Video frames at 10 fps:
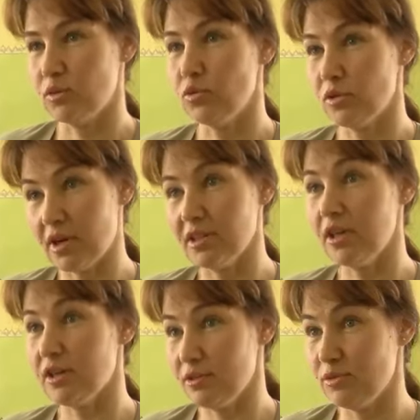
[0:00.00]
Ну,
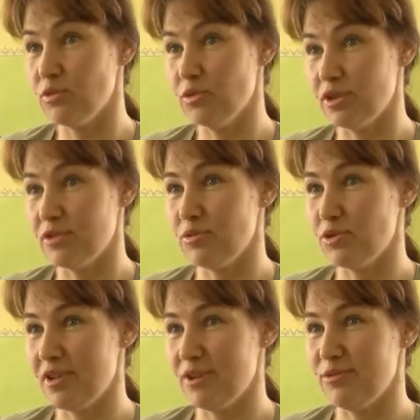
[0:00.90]
когда у нас
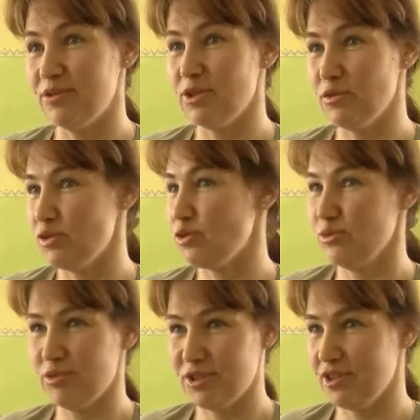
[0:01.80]
узнают в районе,
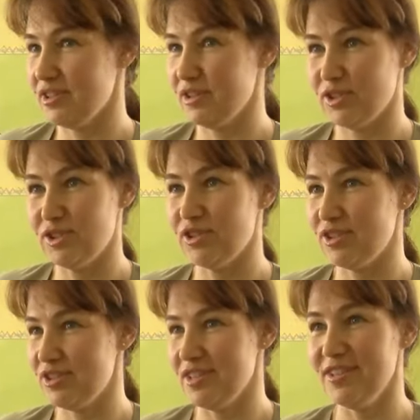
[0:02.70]
что у нас открылся
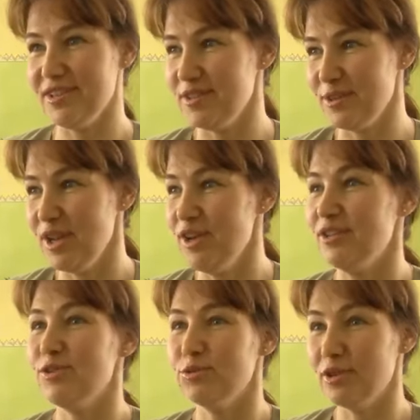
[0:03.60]
детский сад, я так,
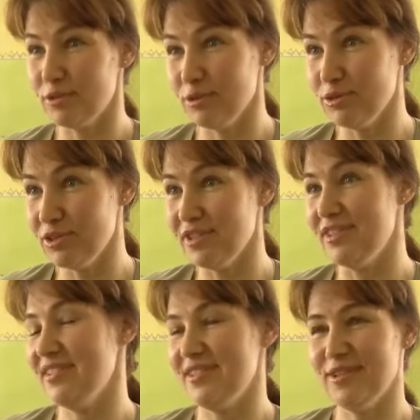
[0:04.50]
да еще дорогу
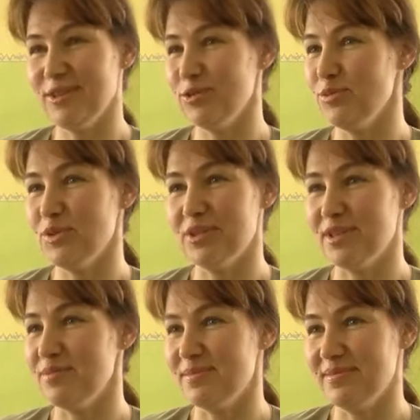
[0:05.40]
сделали, я так думаю, к
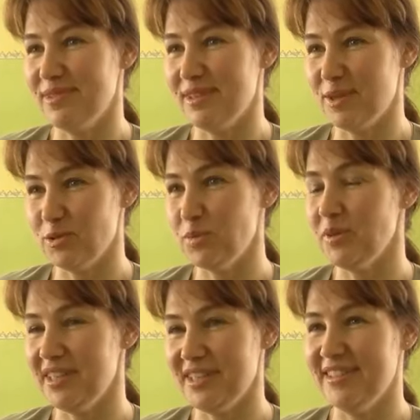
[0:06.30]
нам народ
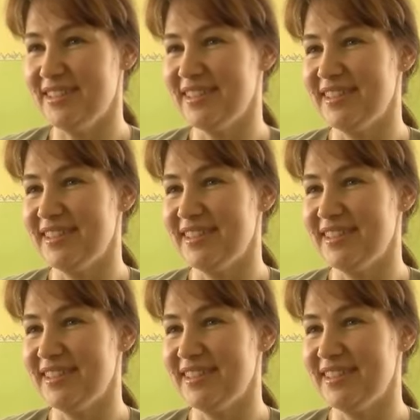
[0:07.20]
поедет.